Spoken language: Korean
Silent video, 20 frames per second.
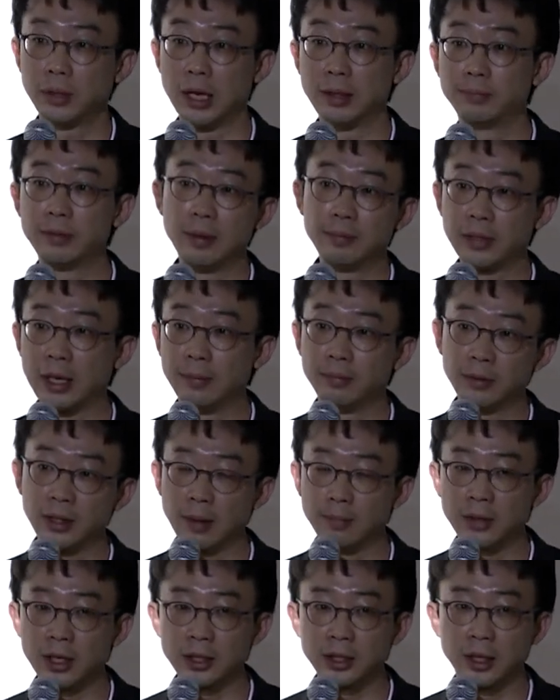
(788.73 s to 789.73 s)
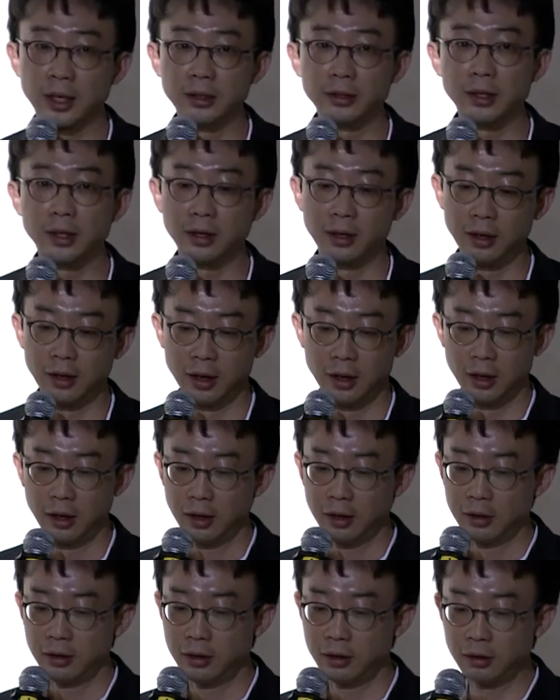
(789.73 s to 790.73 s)
담당, 담당자가. 담 근데
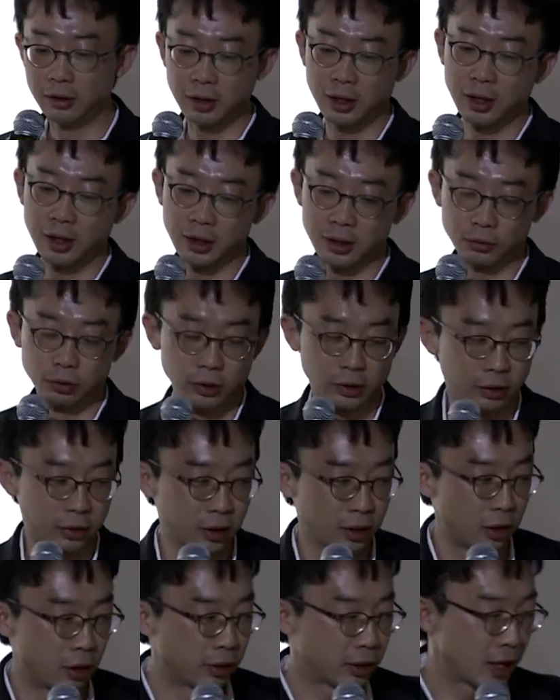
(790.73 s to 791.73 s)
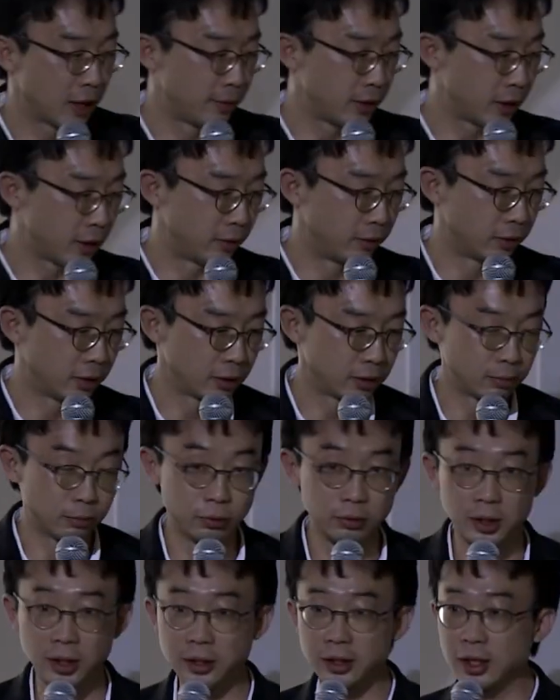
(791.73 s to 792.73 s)
이렇게 군더더기 없게 하면
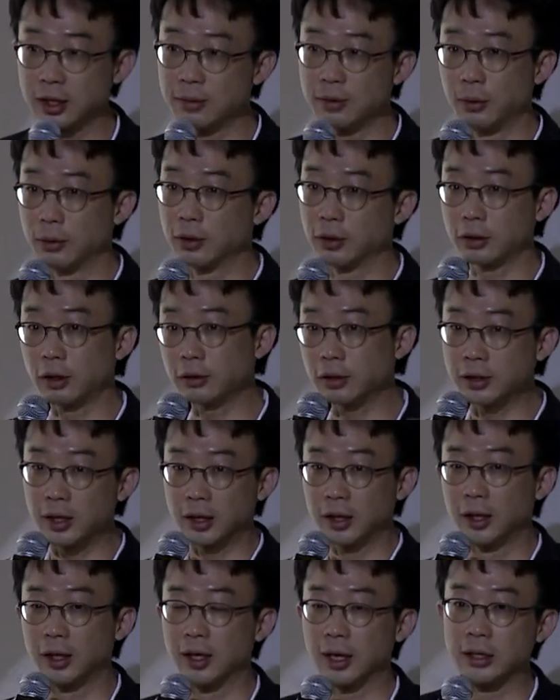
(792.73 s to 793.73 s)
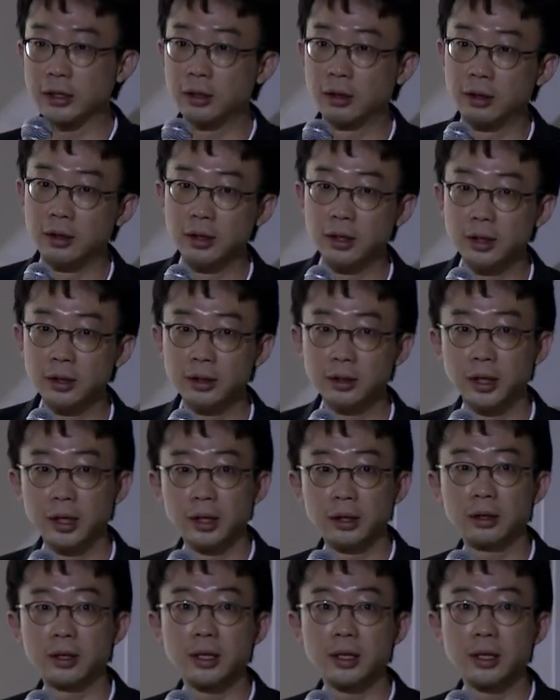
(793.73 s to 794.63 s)
문제가 생기면 오히려 떳떳하게 가서 그냥 네,